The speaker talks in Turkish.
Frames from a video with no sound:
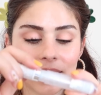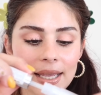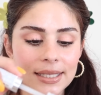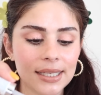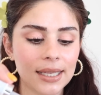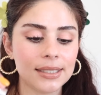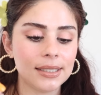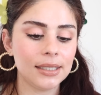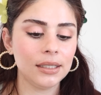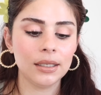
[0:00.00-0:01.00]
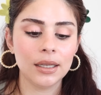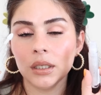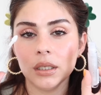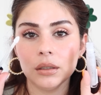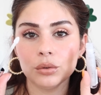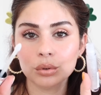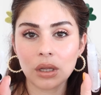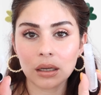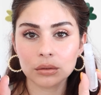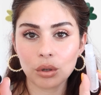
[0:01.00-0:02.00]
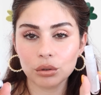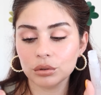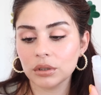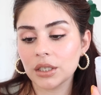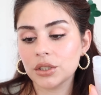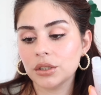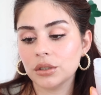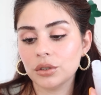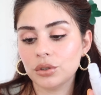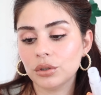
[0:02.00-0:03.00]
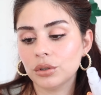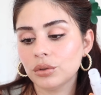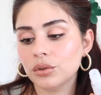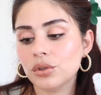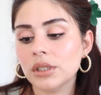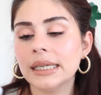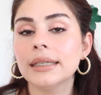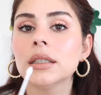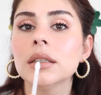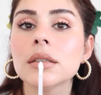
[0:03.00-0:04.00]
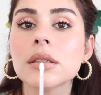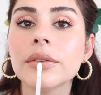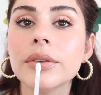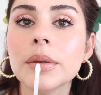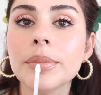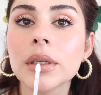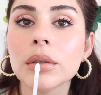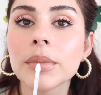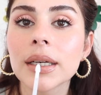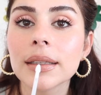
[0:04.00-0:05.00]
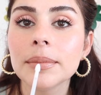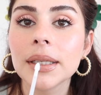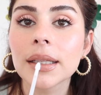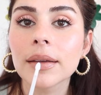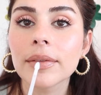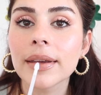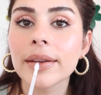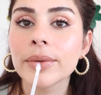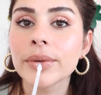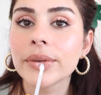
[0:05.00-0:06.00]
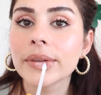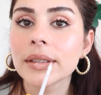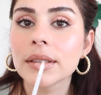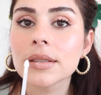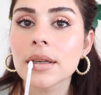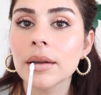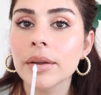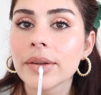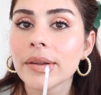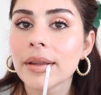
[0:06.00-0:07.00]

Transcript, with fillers: da Essence'in e, ee, dudak dolgunlaştırıcı rujlarının 01 numaralı Milky Way'i uygulayacağım.